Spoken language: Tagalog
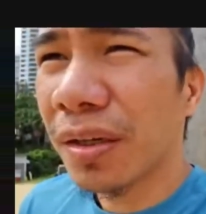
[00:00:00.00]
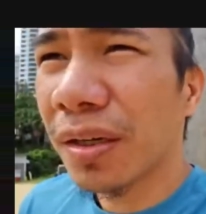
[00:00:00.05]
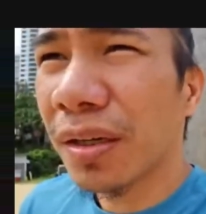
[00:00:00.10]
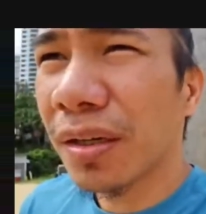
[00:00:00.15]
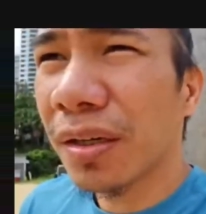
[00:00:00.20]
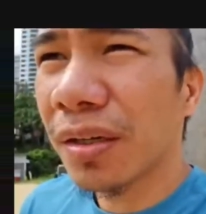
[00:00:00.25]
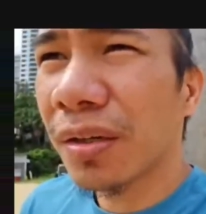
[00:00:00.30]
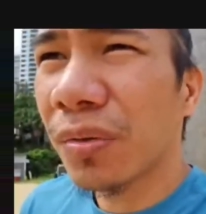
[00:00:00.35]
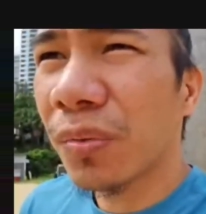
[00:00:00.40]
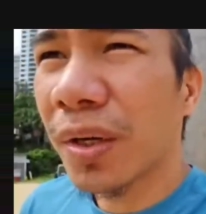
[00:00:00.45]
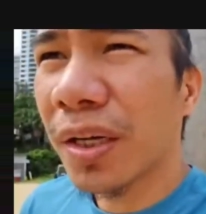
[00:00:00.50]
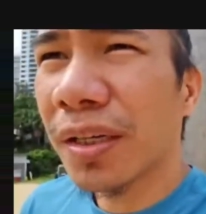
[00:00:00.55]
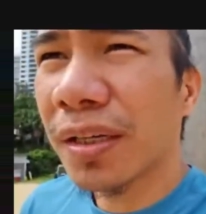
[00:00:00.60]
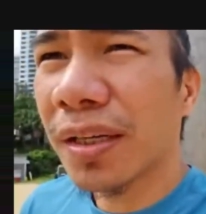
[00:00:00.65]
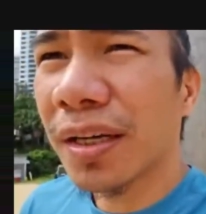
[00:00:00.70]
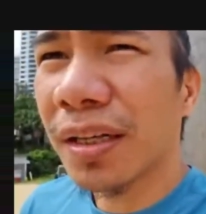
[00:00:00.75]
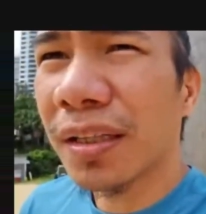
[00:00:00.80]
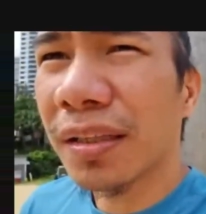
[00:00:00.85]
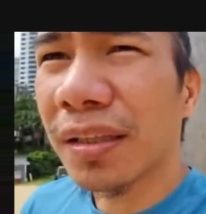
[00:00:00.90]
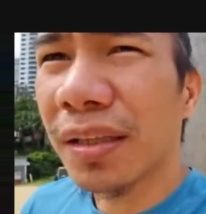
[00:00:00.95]
uh, why
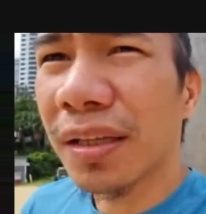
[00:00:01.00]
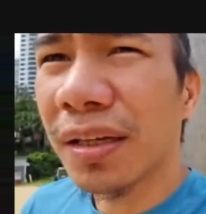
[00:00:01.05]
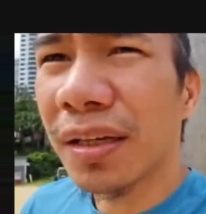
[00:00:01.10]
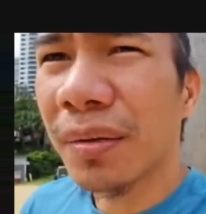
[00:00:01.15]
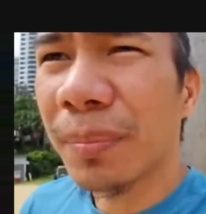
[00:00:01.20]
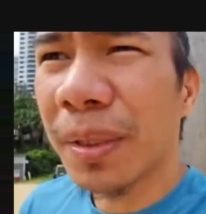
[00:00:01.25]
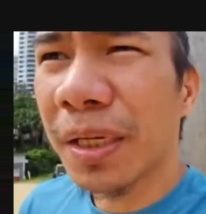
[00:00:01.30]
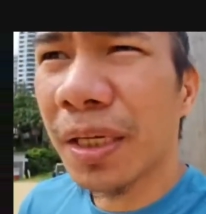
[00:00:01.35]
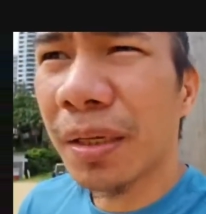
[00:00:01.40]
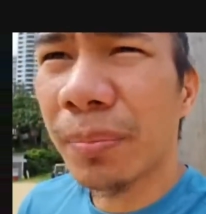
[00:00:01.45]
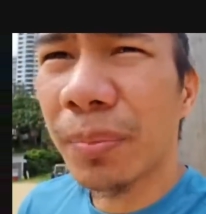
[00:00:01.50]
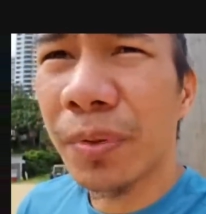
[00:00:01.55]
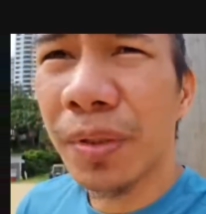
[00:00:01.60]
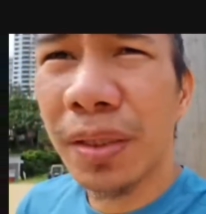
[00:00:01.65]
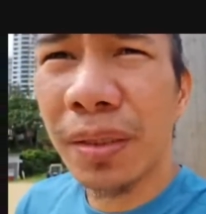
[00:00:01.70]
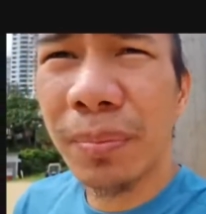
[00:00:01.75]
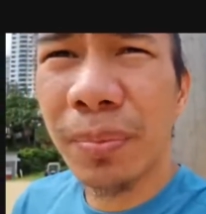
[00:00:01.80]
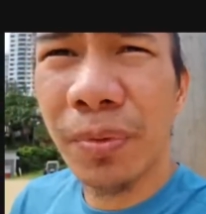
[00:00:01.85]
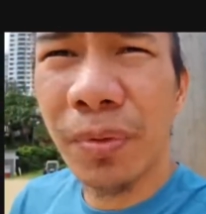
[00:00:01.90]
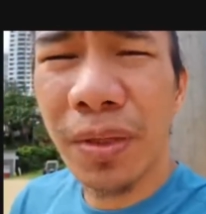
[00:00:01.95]
not na
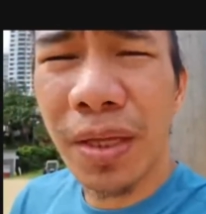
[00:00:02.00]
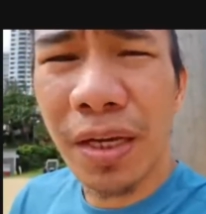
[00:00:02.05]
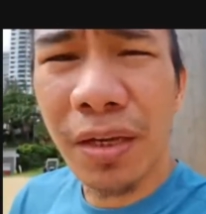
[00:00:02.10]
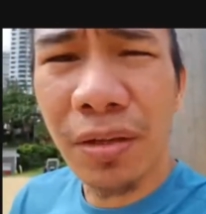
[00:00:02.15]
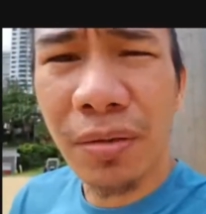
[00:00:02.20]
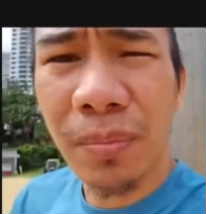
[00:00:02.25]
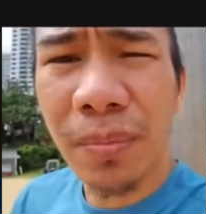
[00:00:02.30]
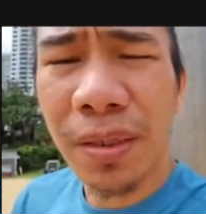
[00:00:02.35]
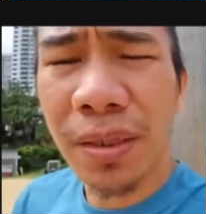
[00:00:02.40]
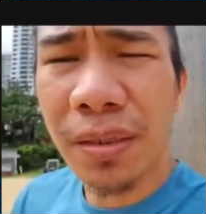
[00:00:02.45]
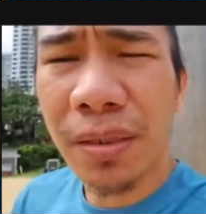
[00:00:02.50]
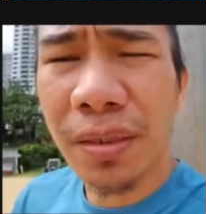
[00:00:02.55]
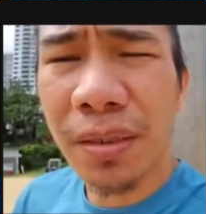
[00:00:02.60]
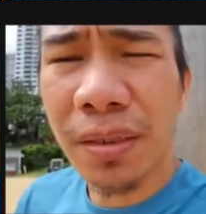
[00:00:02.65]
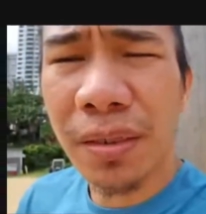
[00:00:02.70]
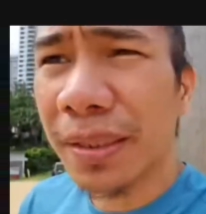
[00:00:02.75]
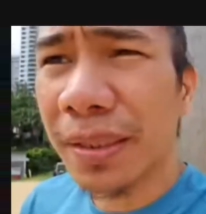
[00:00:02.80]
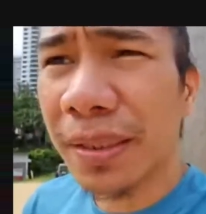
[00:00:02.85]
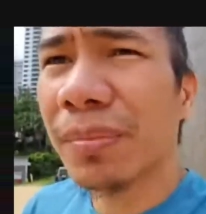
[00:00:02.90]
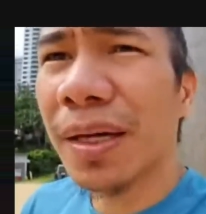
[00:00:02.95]
mag-ipon-ipon tayo mga
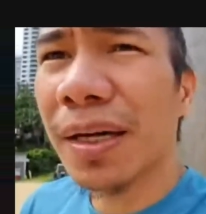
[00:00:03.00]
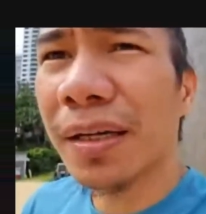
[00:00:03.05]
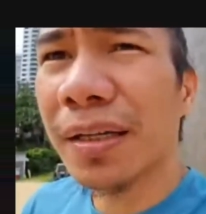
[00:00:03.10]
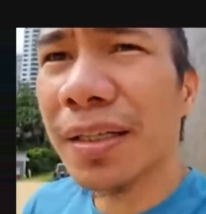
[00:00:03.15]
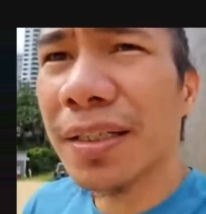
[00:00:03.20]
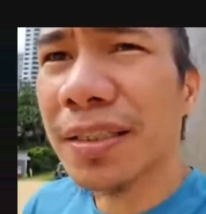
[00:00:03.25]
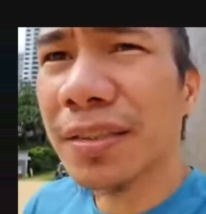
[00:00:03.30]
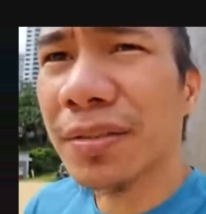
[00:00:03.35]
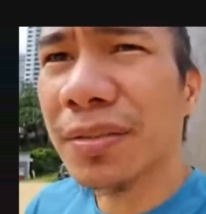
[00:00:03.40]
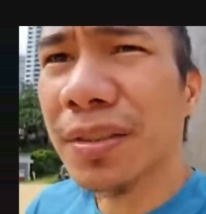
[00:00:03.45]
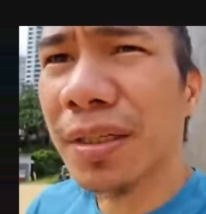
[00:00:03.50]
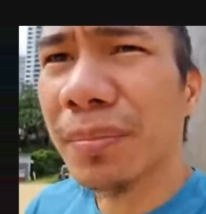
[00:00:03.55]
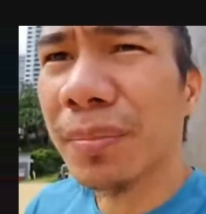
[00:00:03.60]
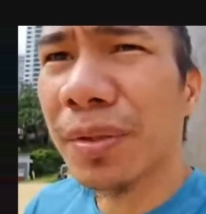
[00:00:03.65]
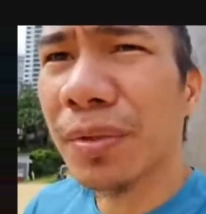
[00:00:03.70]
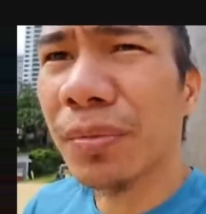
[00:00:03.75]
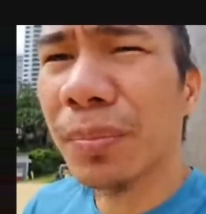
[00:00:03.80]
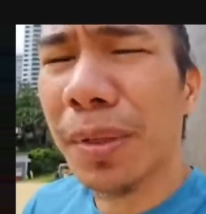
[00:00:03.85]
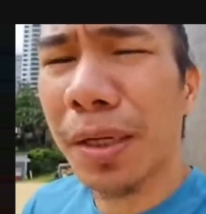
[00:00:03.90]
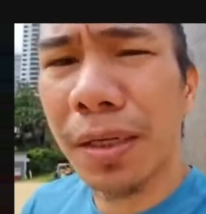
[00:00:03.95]
bantag vloggers. So
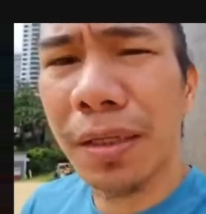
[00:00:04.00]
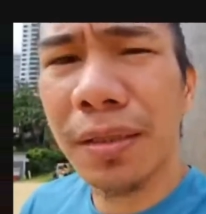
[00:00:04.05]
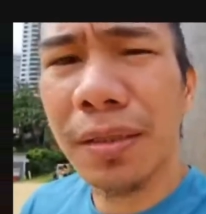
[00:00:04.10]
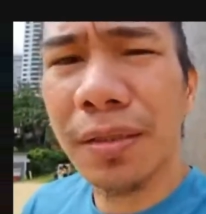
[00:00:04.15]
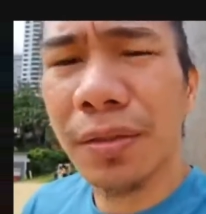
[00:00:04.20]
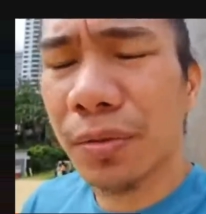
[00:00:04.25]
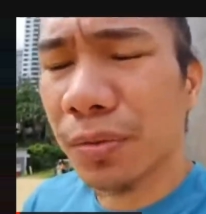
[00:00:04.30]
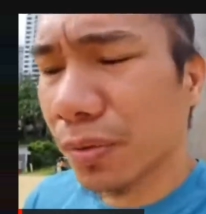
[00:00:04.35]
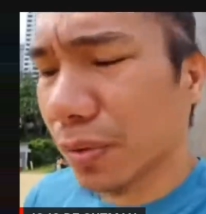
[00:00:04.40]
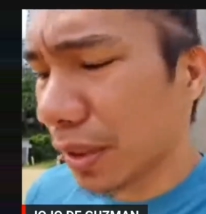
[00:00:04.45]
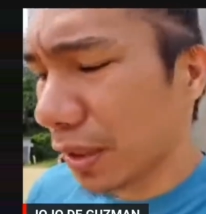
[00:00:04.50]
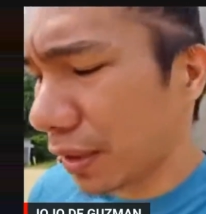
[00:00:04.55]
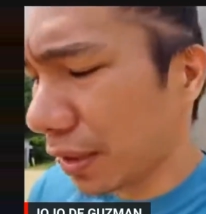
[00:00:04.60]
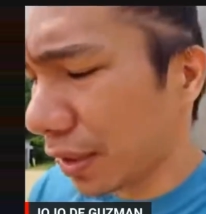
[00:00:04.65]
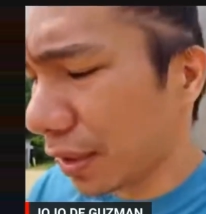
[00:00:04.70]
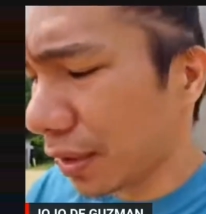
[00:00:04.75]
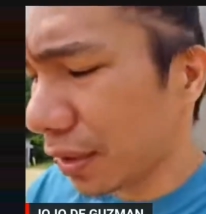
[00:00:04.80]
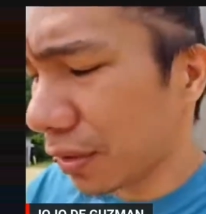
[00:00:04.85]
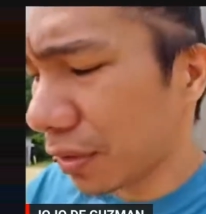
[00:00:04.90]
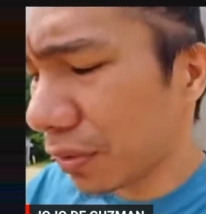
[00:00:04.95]
sabi ko, maganda tong
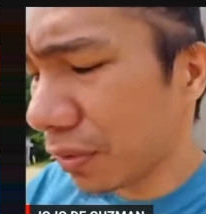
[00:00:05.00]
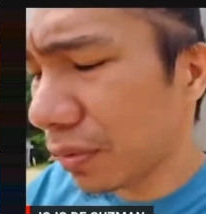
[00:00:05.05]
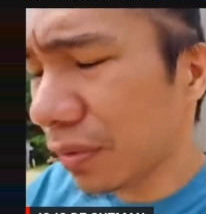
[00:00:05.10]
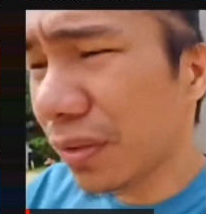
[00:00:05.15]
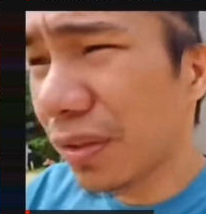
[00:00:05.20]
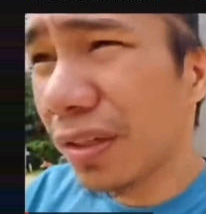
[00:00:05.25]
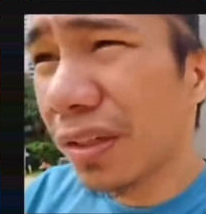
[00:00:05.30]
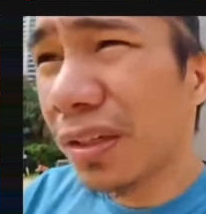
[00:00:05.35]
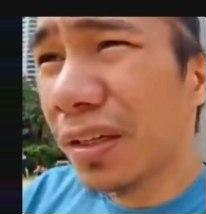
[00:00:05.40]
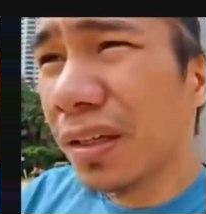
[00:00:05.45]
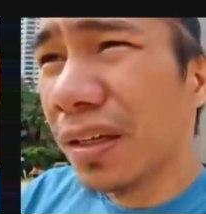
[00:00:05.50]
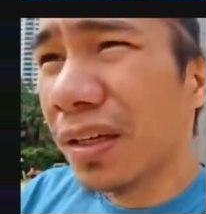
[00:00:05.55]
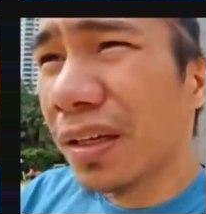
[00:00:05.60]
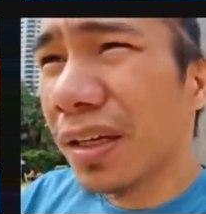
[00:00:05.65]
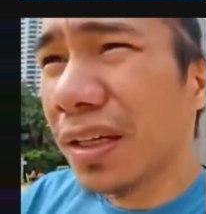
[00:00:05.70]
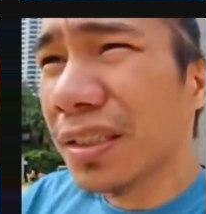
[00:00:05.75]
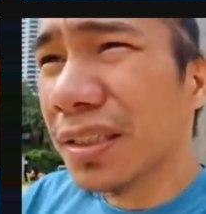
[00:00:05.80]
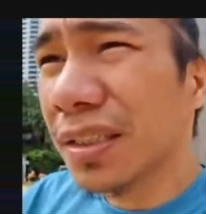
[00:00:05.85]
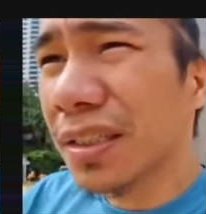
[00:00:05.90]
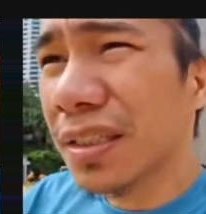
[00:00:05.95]
idea na to.
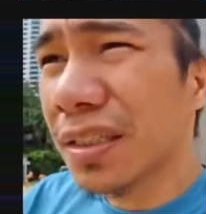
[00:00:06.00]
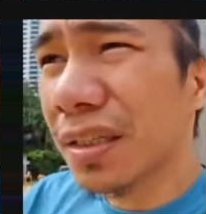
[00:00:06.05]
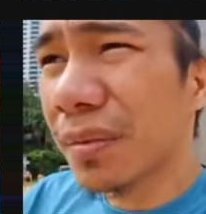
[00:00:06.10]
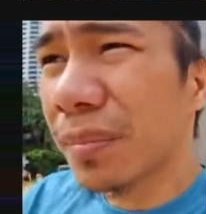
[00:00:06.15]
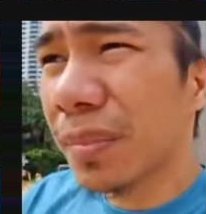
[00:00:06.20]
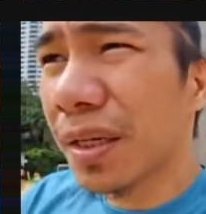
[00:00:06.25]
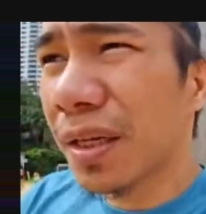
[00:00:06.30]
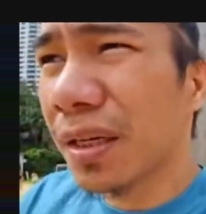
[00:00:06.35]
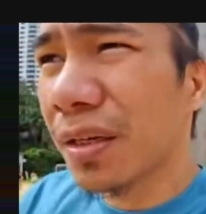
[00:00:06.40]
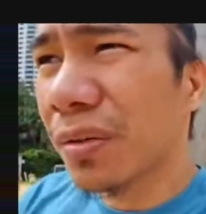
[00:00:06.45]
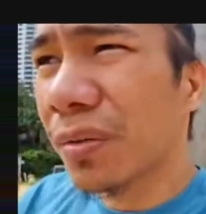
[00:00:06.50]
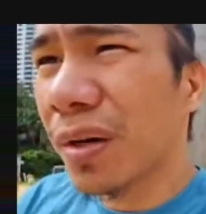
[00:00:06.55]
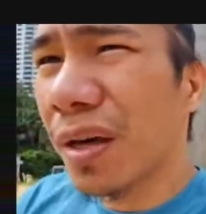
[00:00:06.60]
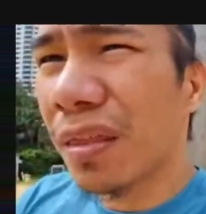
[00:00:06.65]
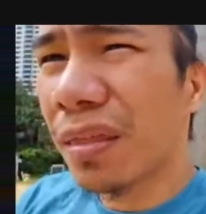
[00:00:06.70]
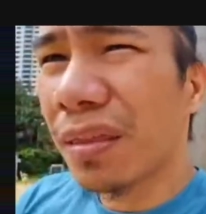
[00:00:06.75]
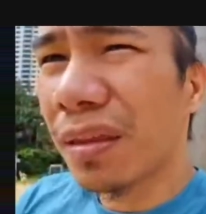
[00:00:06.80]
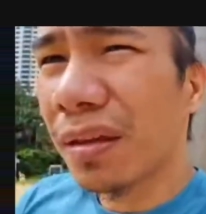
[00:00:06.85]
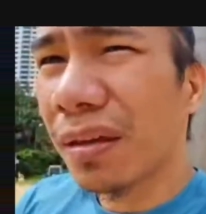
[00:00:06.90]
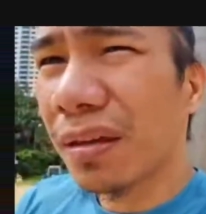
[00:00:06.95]
Kasi somehow,
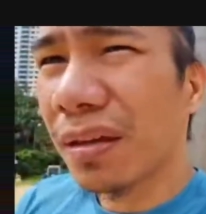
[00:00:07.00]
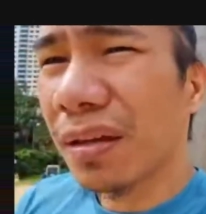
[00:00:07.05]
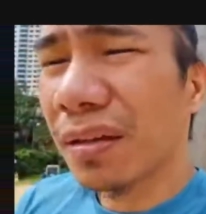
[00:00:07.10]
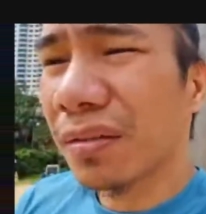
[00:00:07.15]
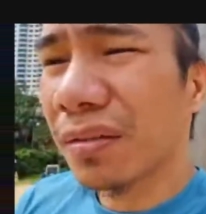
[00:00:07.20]
I think,